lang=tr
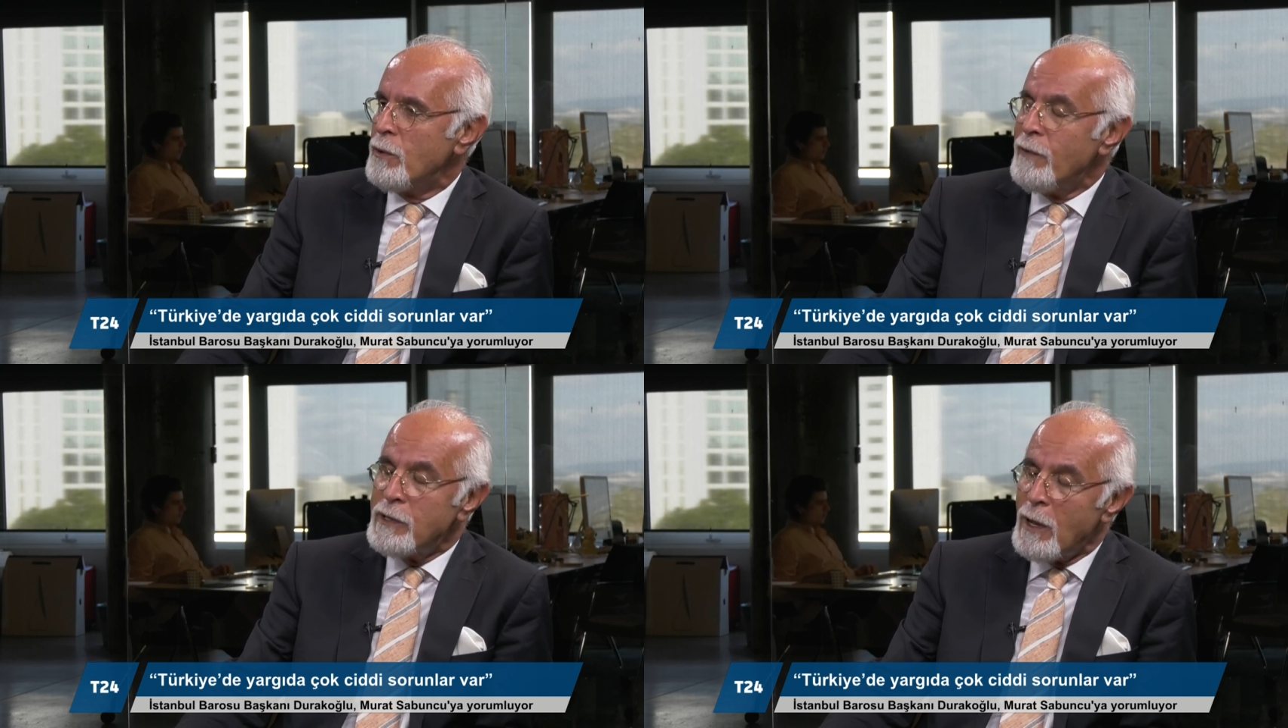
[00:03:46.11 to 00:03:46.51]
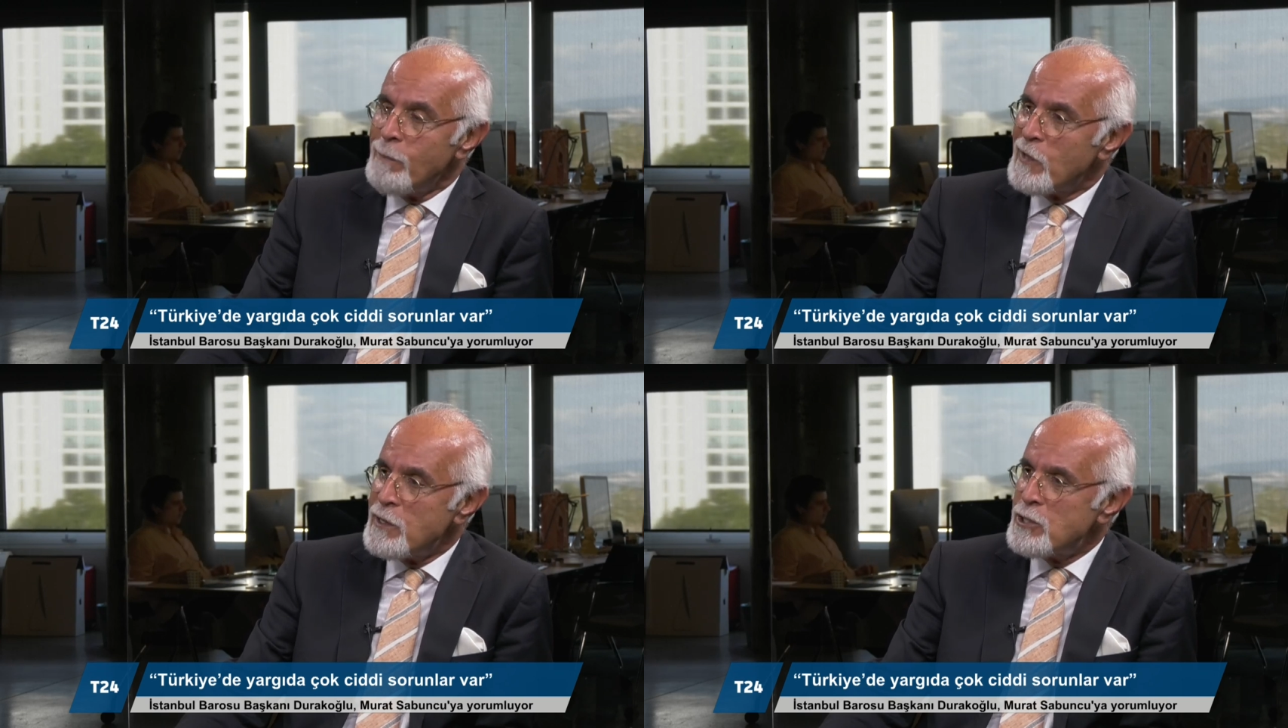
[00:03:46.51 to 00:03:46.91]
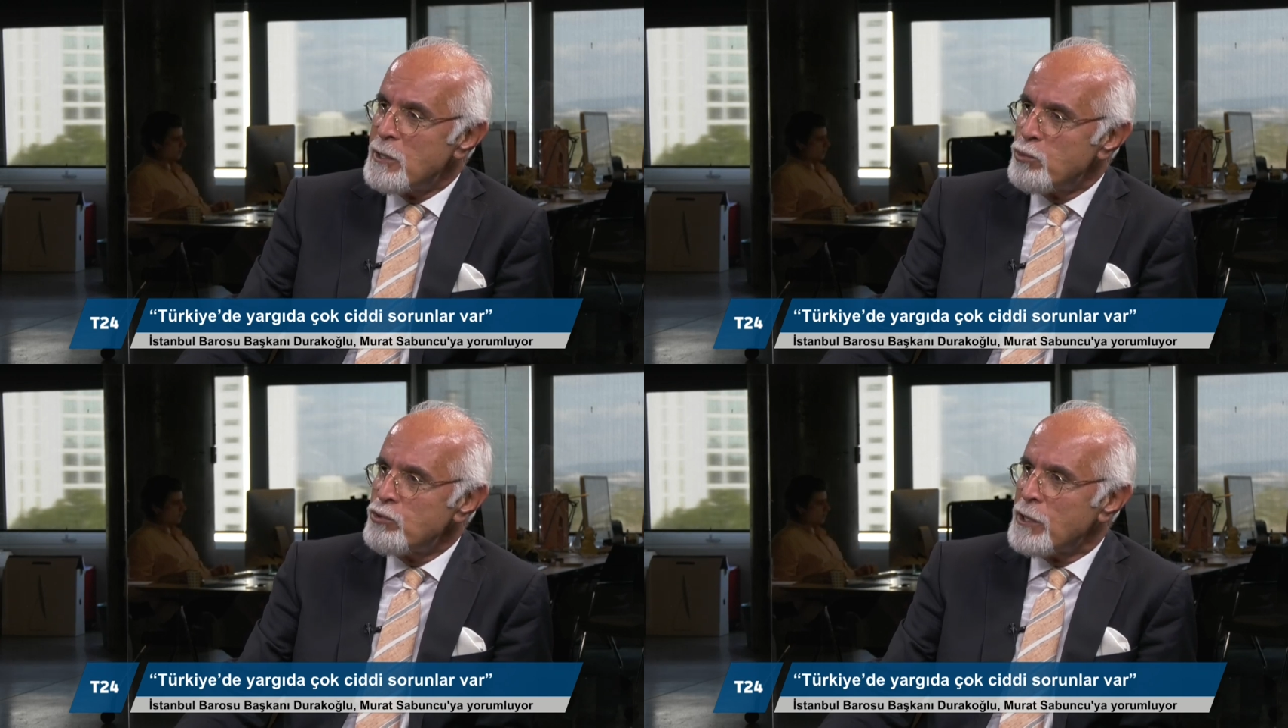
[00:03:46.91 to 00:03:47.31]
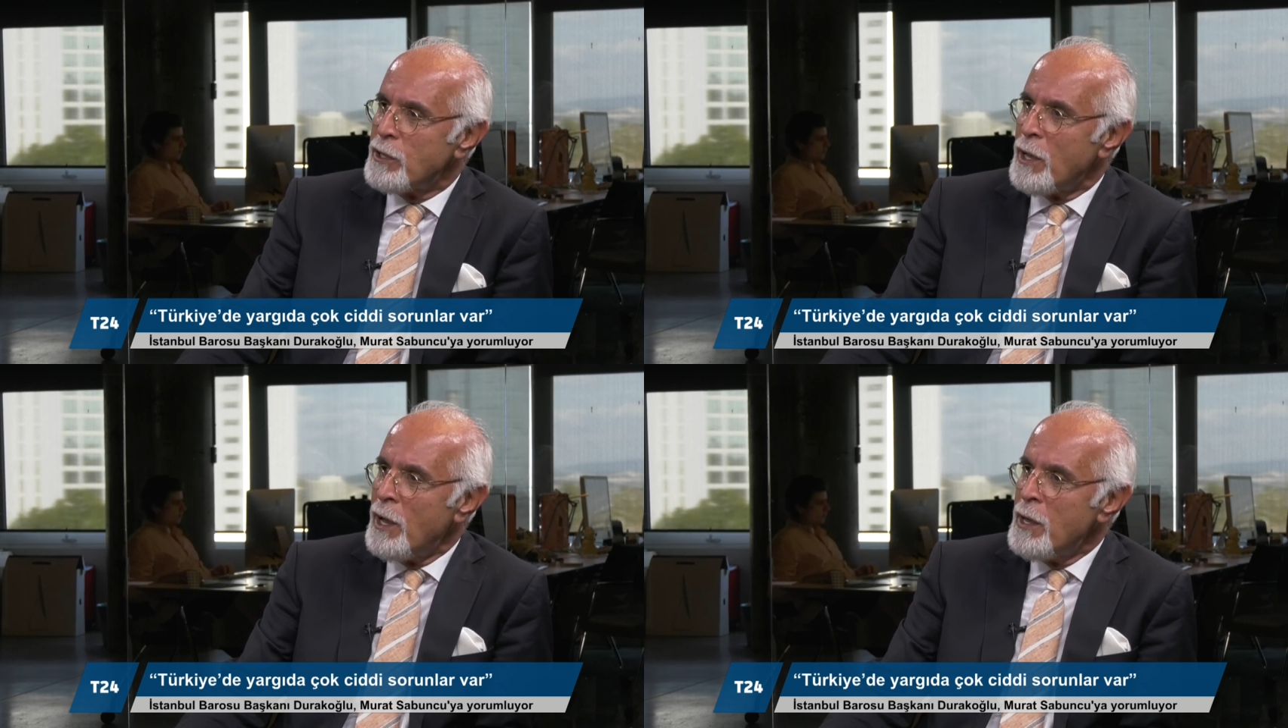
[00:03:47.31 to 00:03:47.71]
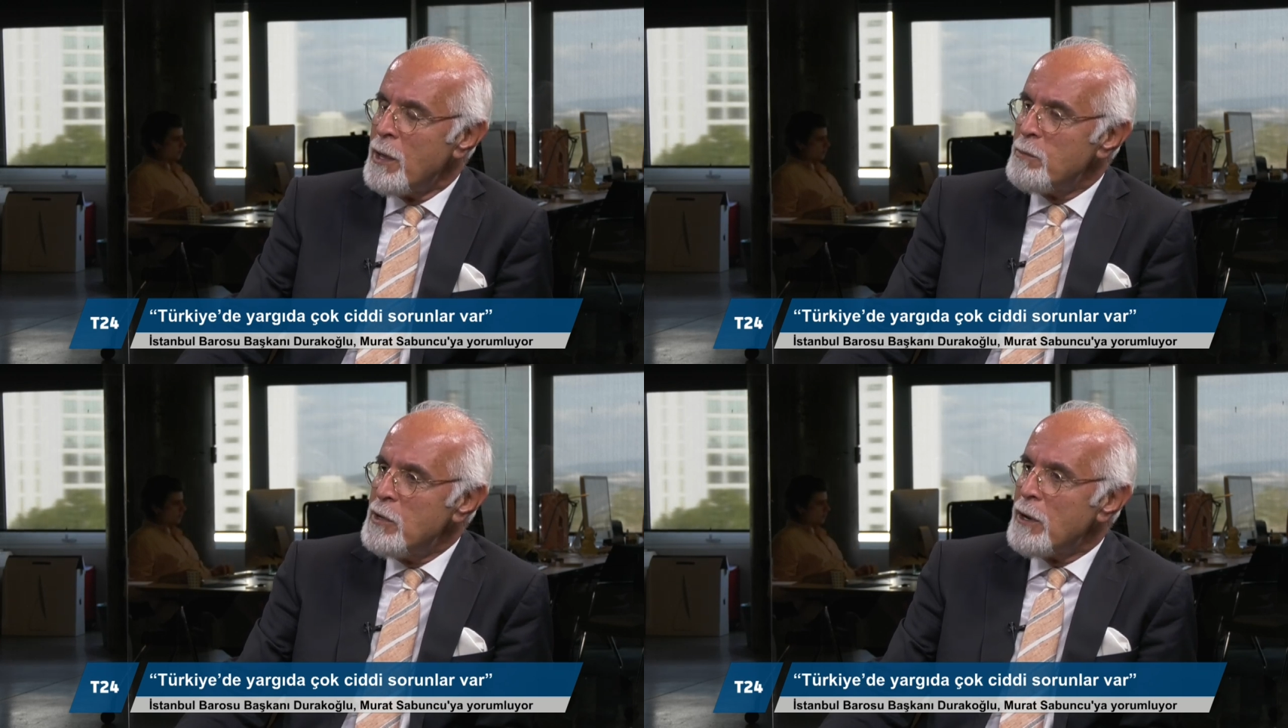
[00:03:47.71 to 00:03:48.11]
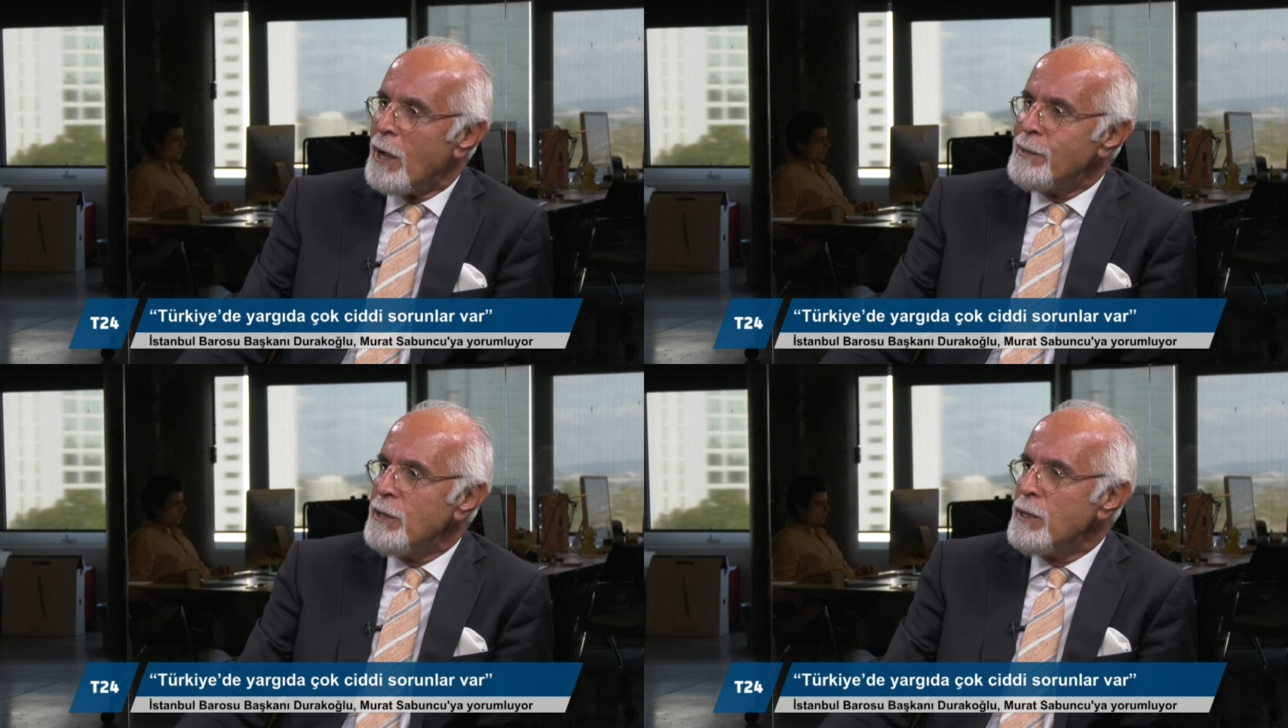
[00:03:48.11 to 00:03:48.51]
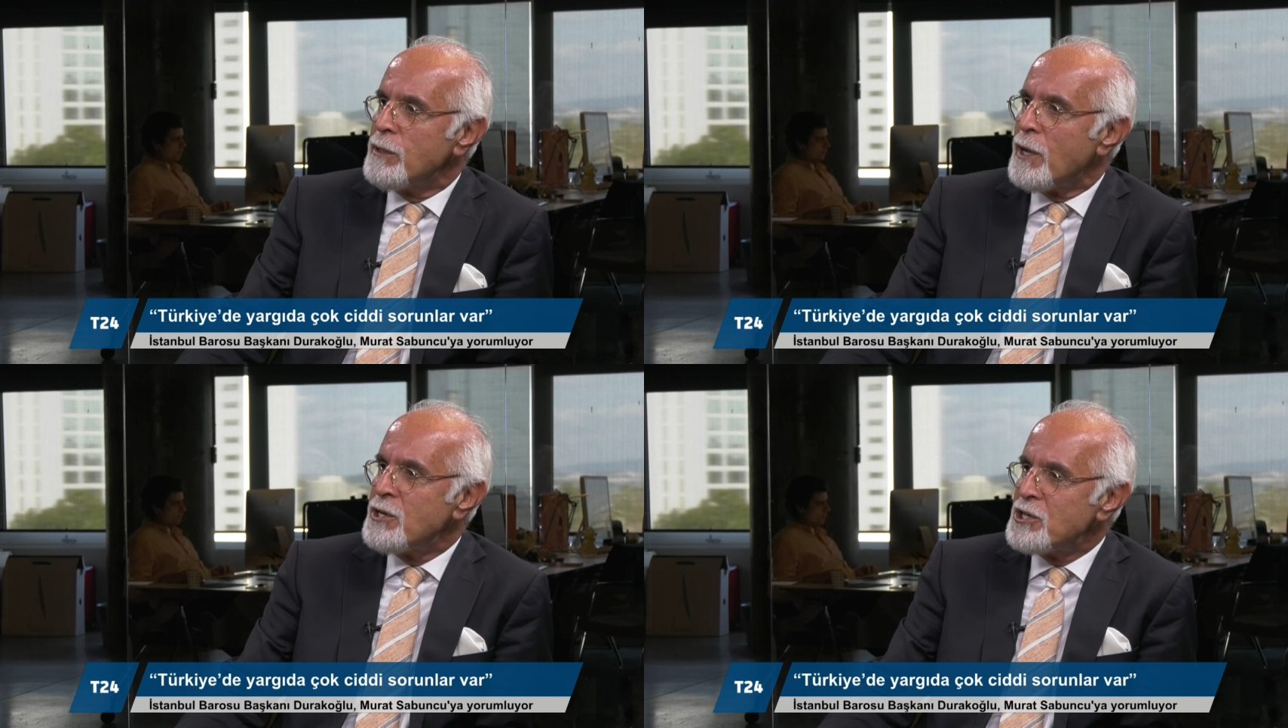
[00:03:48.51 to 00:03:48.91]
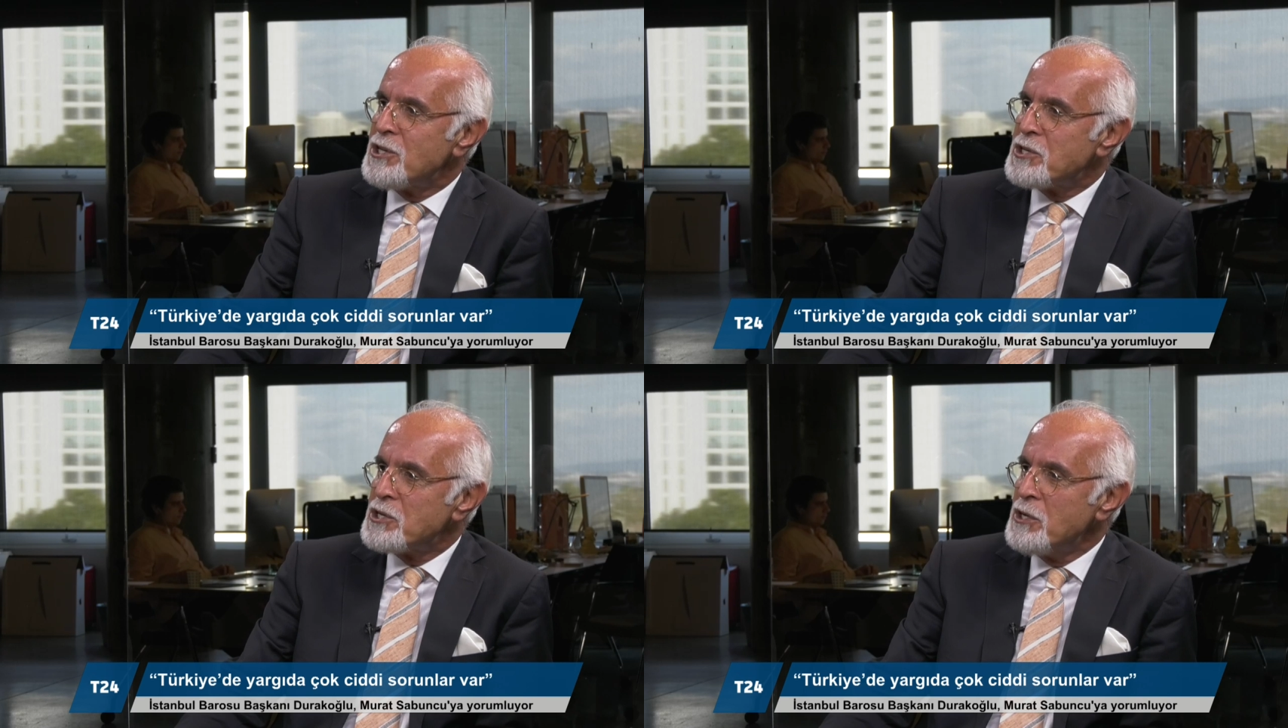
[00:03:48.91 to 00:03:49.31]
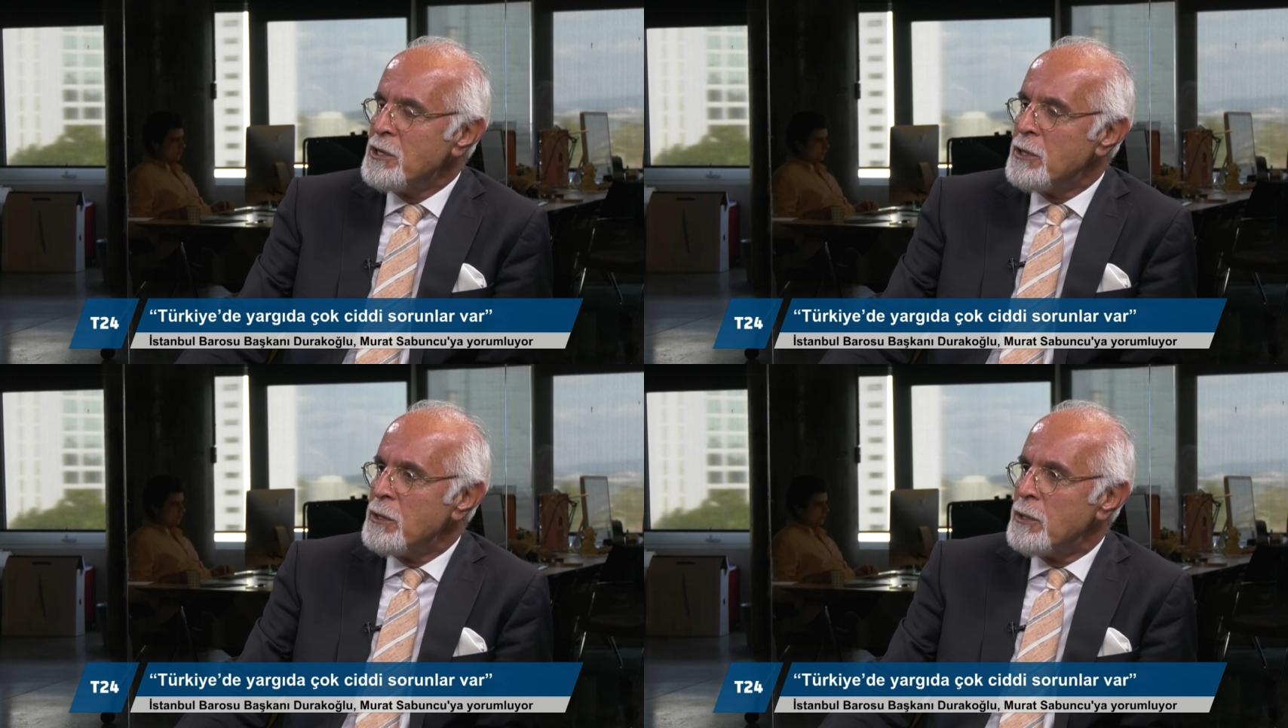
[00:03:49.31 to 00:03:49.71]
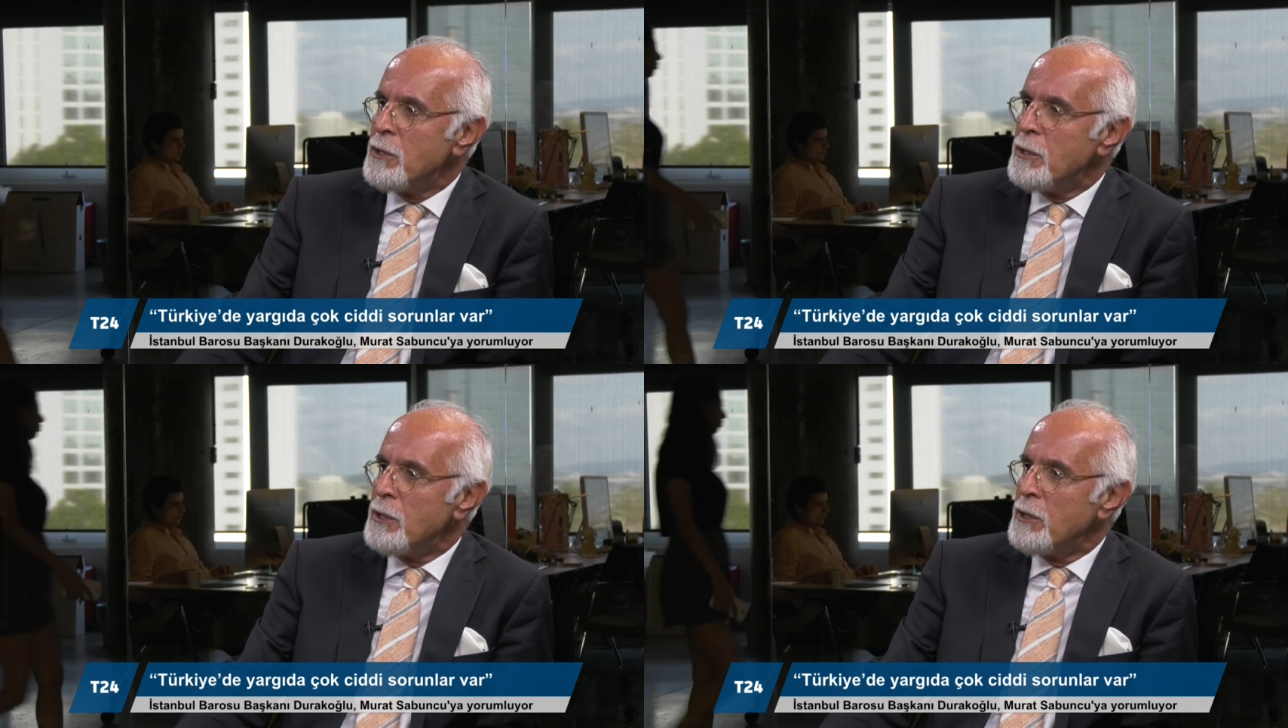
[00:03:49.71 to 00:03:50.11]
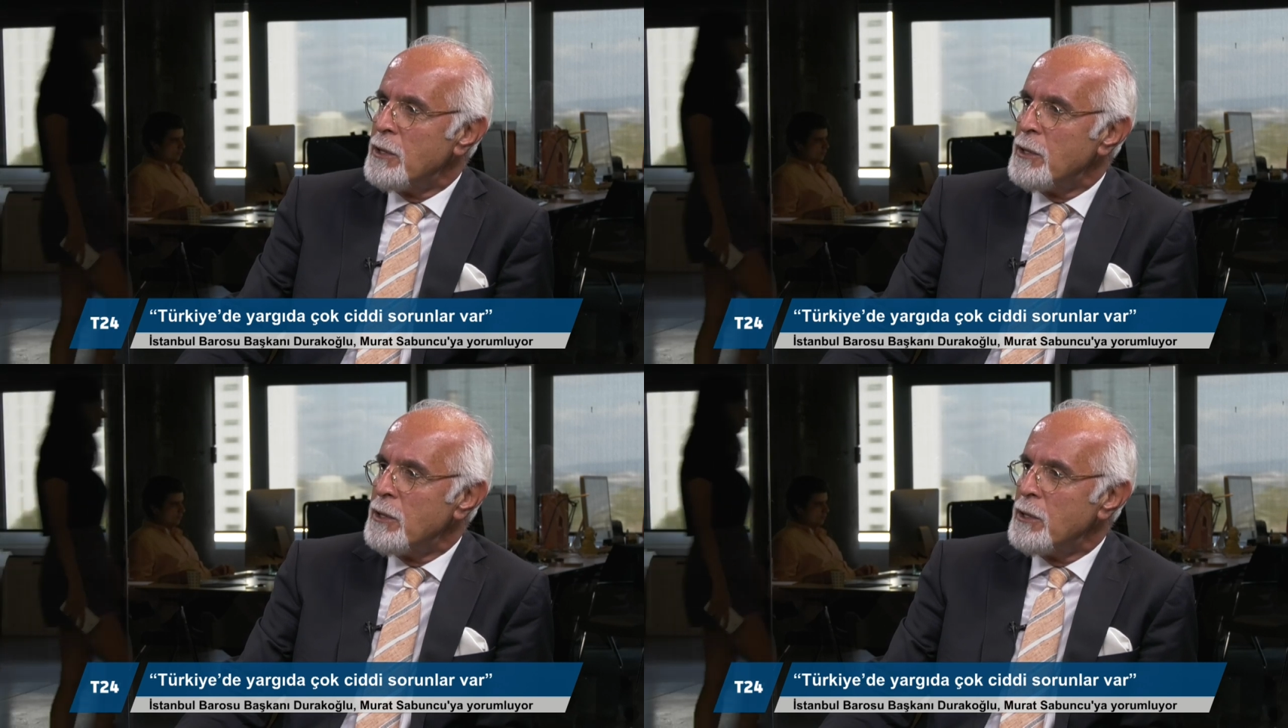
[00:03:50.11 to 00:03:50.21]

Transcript: Ve tam da işte bu sırada bir adli yıl açılışı e,